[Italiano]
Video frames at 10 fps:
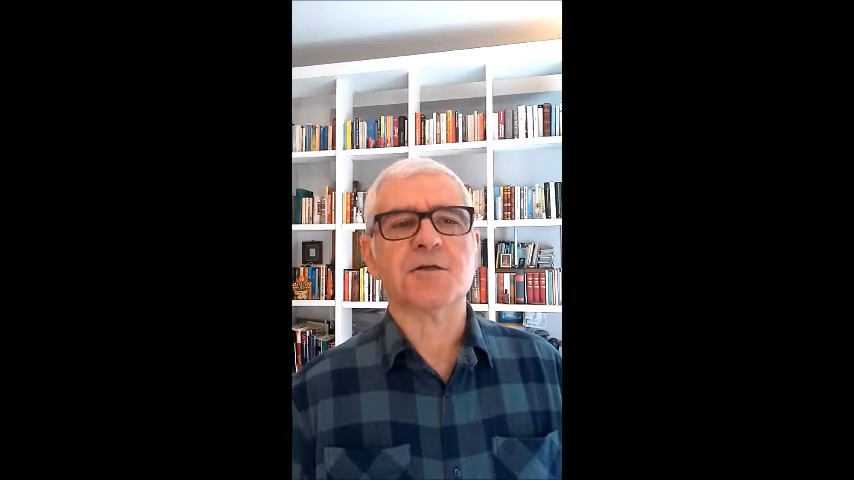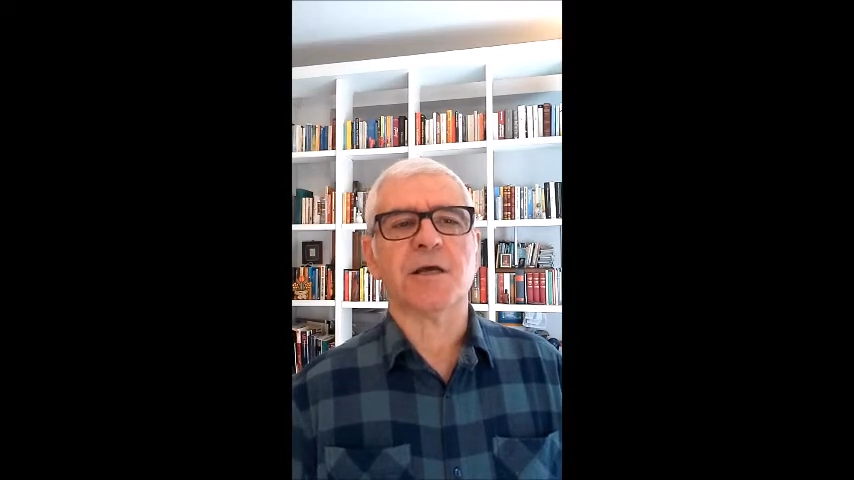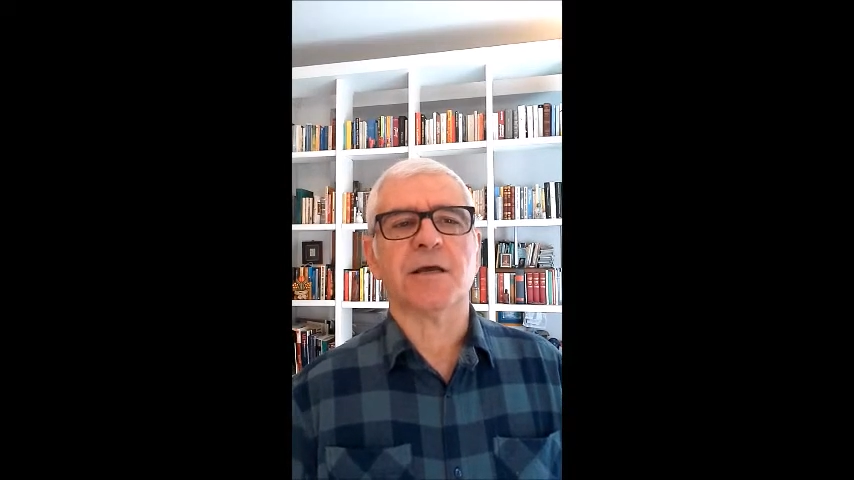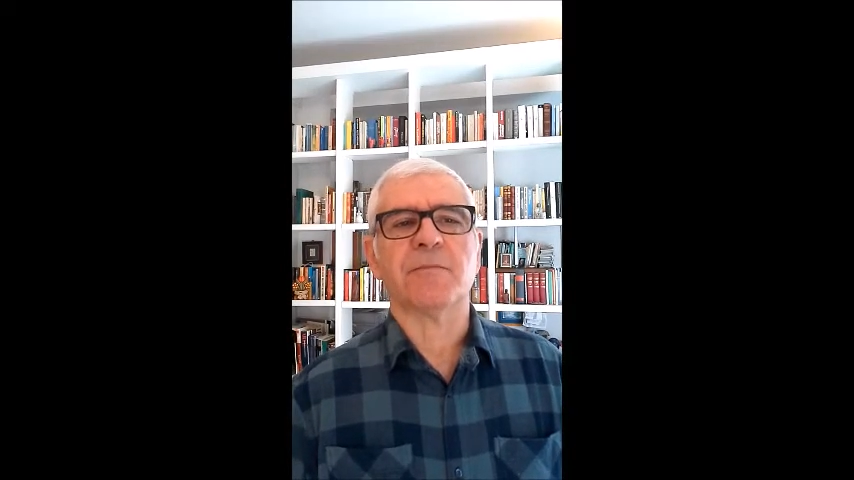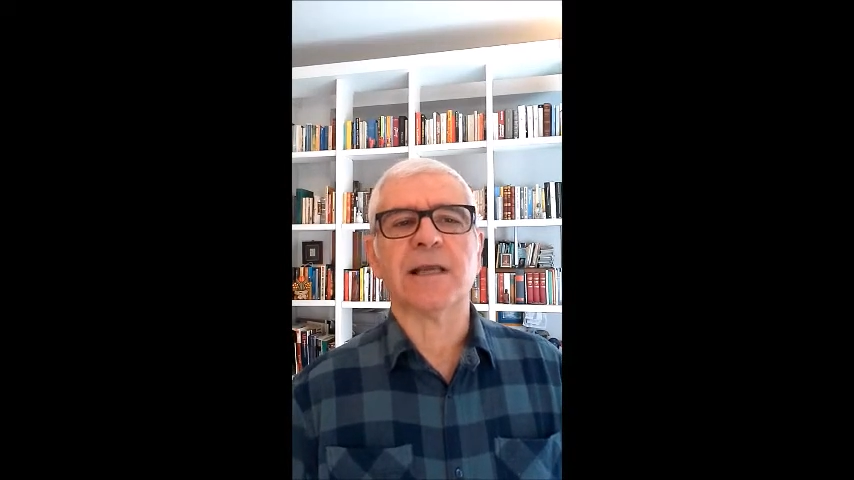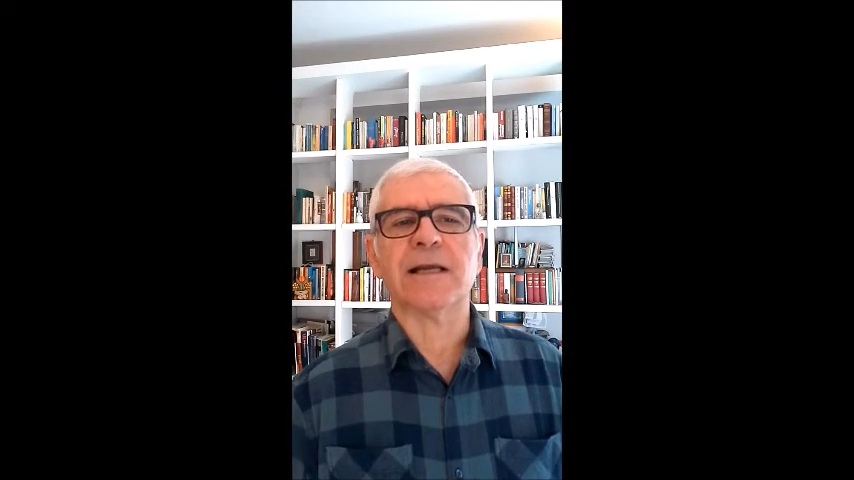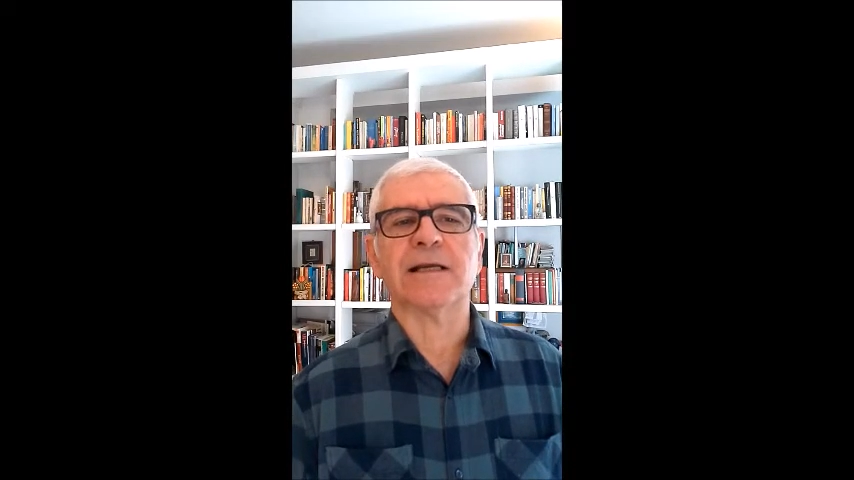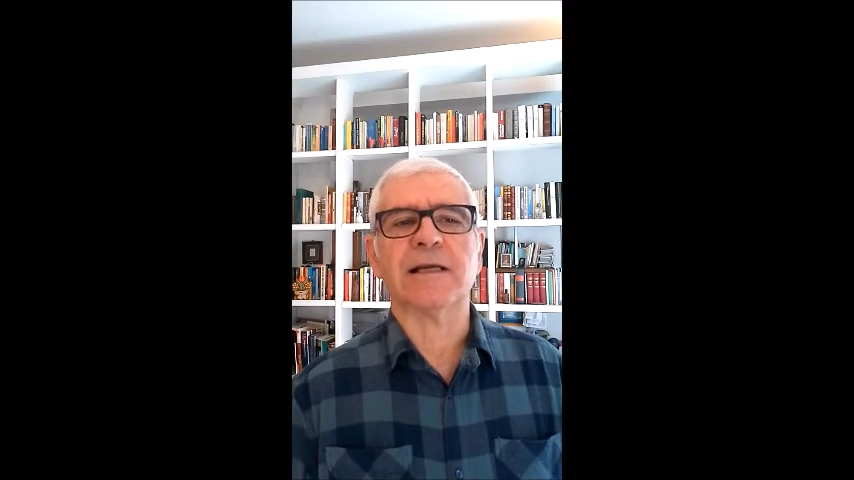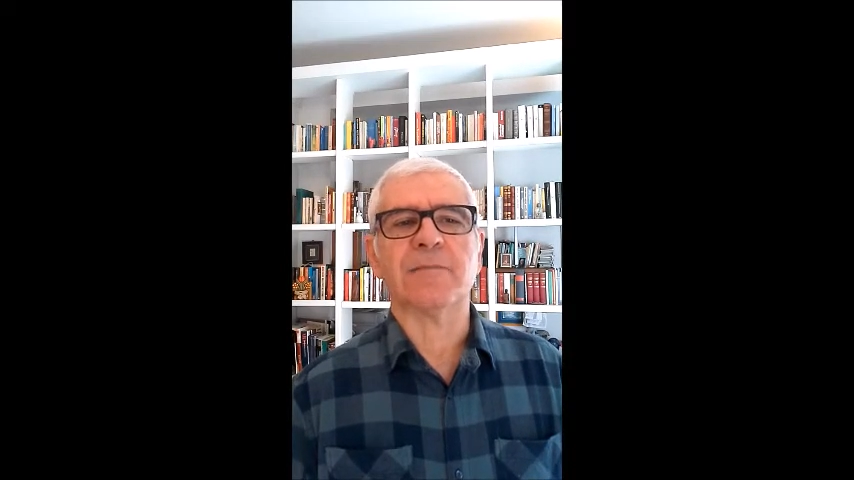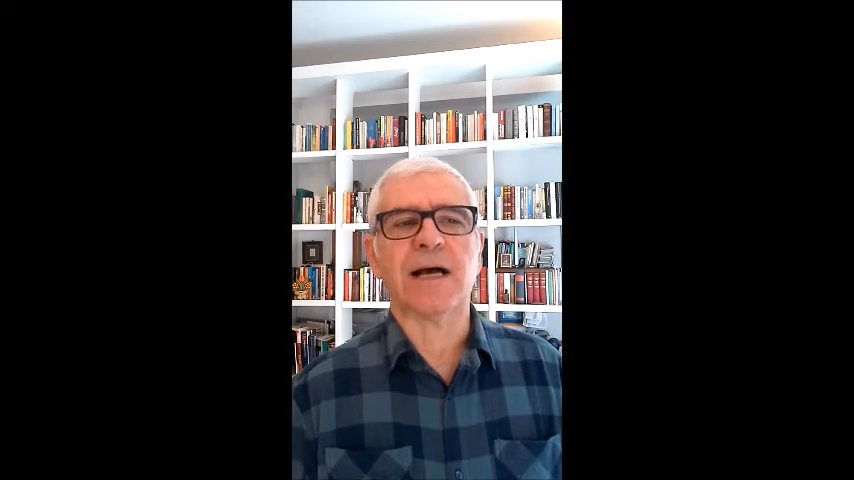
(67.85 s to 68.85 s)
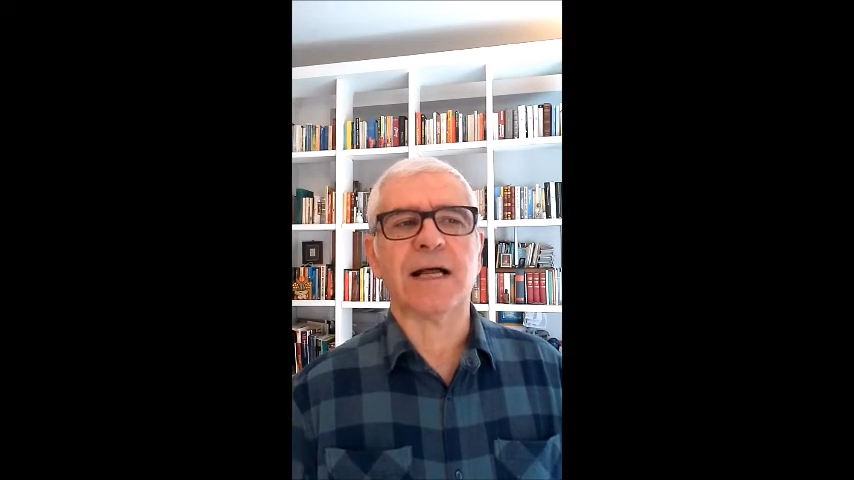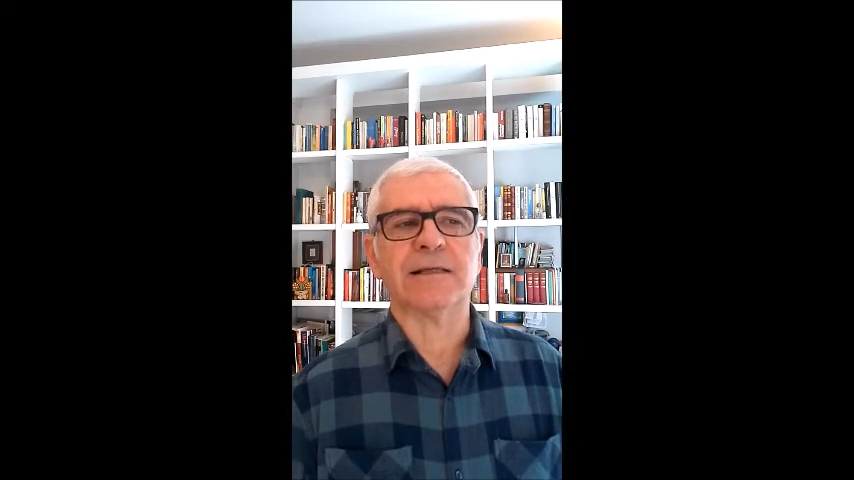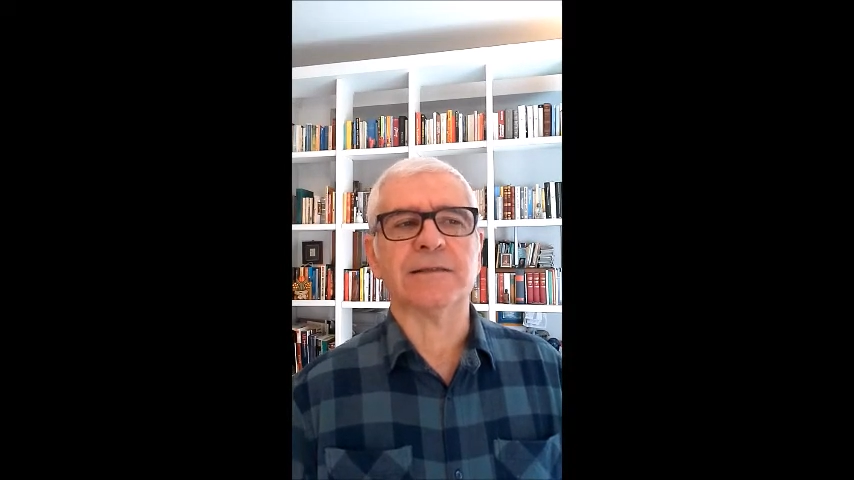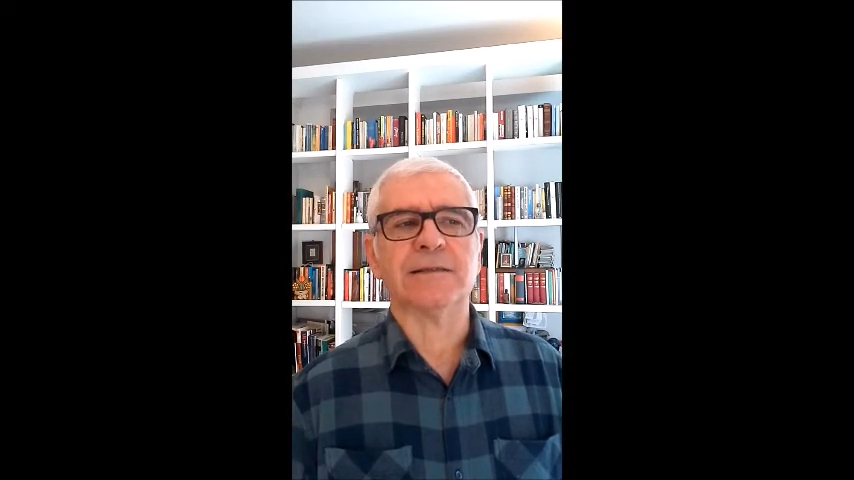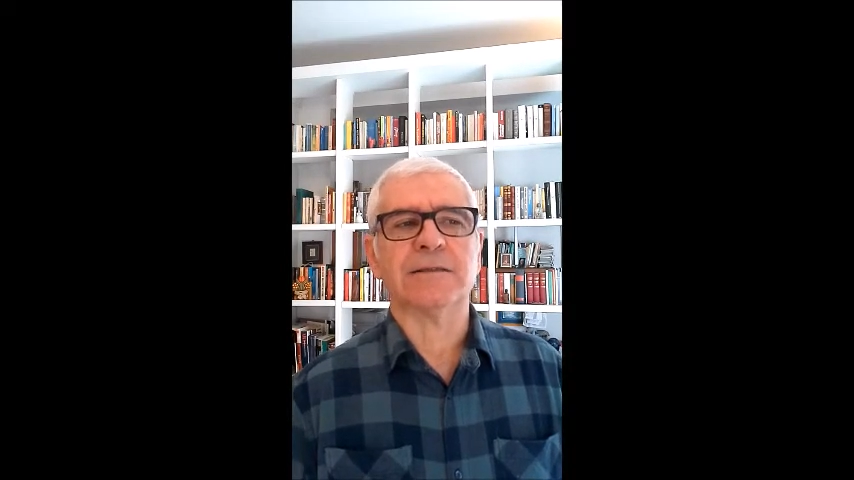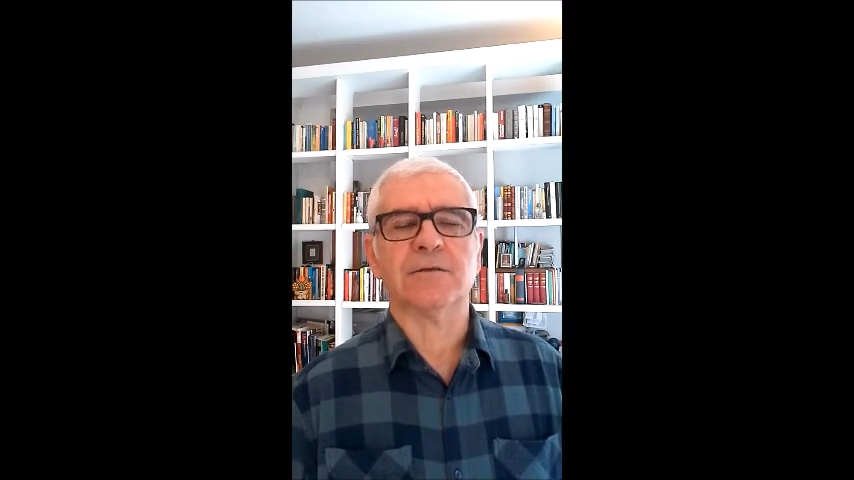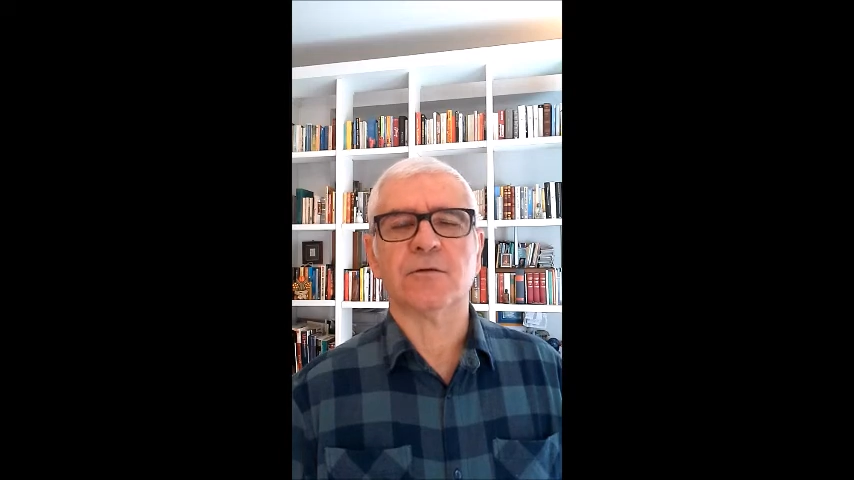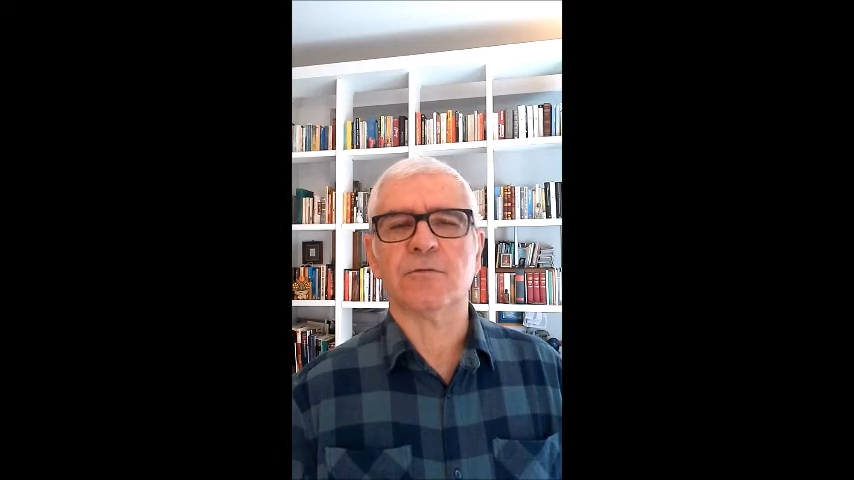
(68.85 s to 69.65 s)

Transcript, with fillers: c'è Michele Grimaldi,